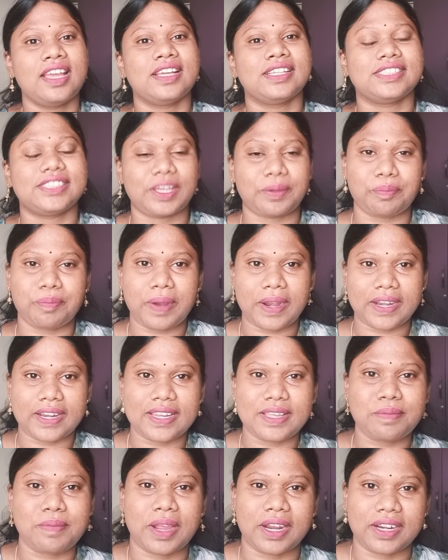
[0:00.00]

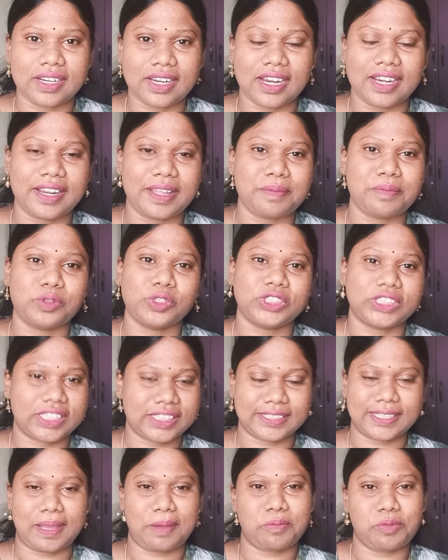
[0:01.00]
చెప్పండి మాట్లాడాము
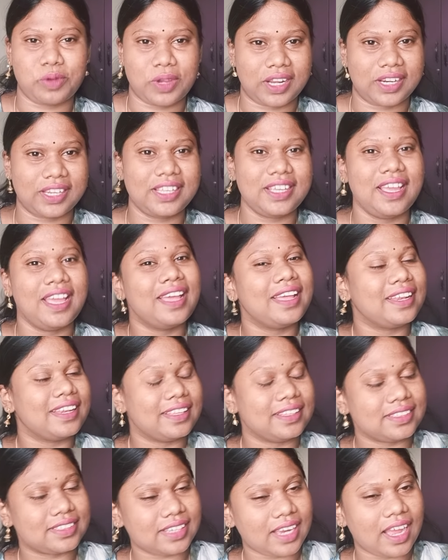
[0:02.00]
చేసాము అని
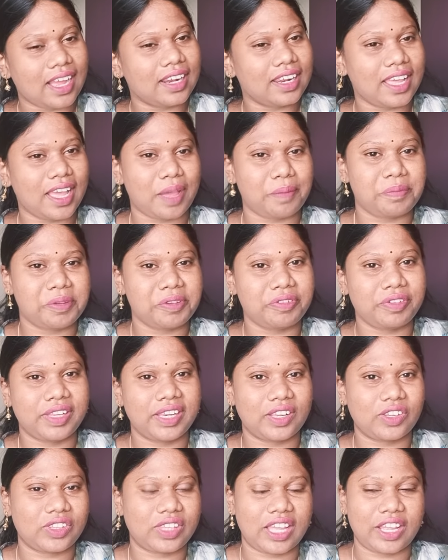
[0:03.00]
నేను చాలా హ్యాపీ
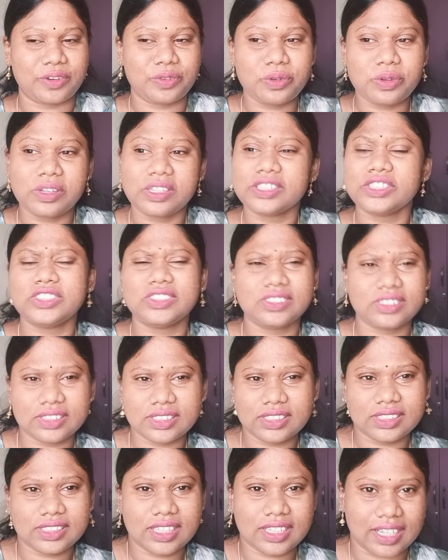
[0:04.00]
ఫీల్ అవుతాను చిన్న
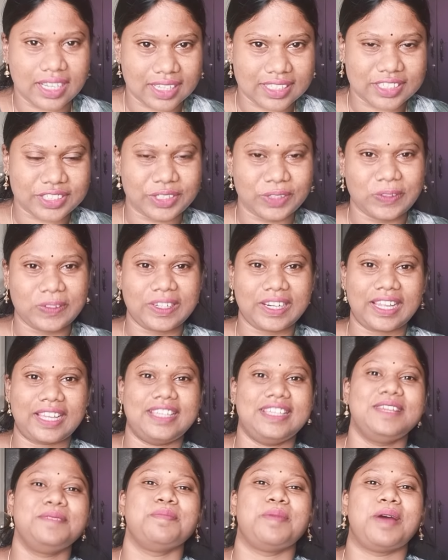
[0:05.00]
చిన్న టాస్క్లు
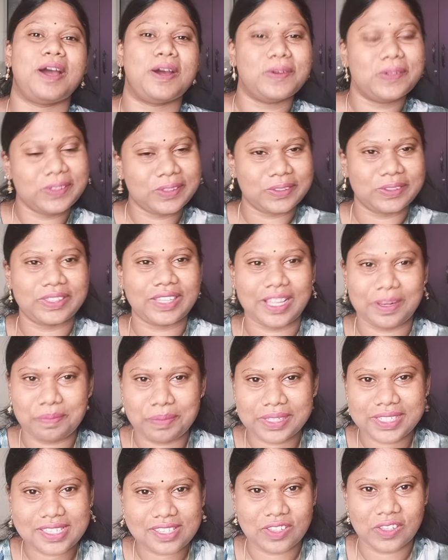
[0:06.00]
ఉంటాయి బాగుంటుంది
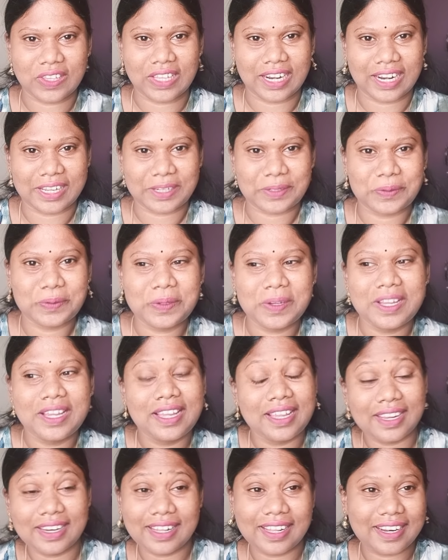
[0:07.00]
అనిపిస్తుంది నాకు
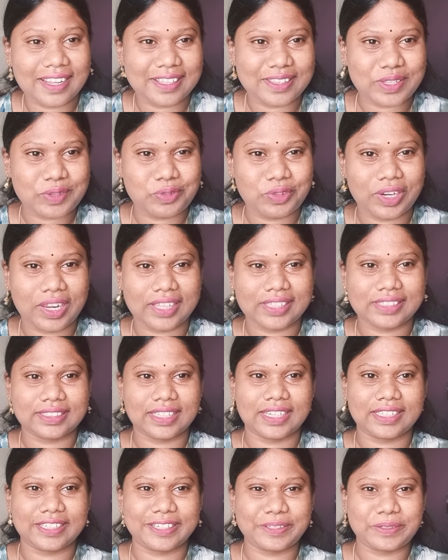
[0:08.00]
నేనైతే ఫుల్
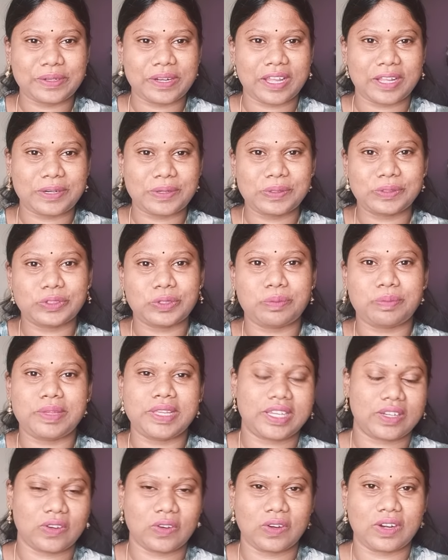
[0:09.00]
ఎగ్జైటెడ్ ఉన్నాను సో
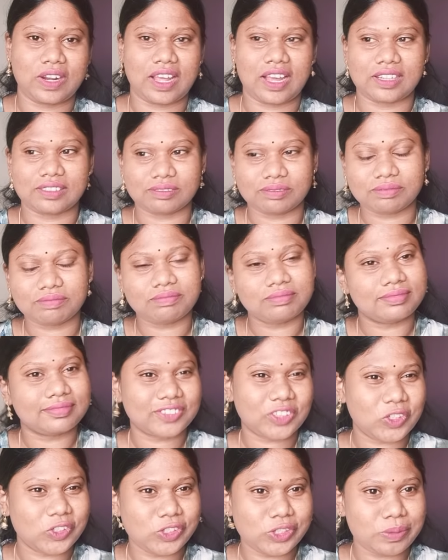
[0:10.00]
మీకు కూడా
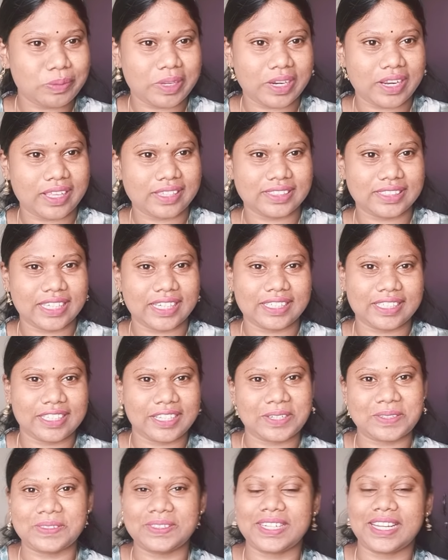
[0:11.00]
కొంచెమైనా
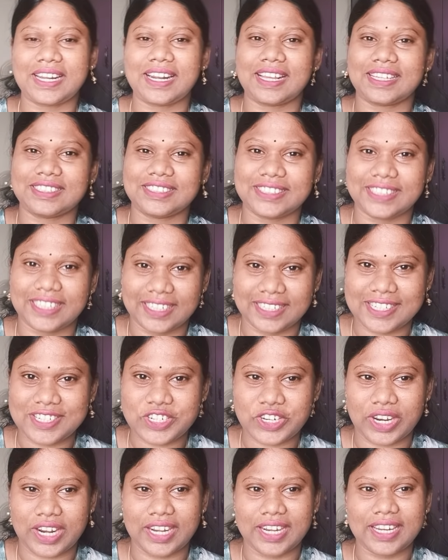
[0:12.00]
ఎగ్జైటింగ్గా ఉంటే నాకు షేర్
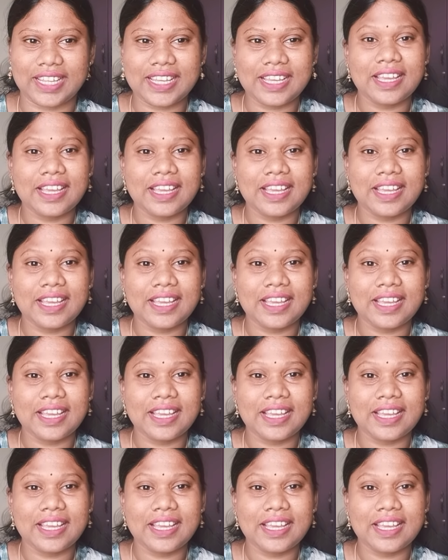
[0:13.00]
చేయండి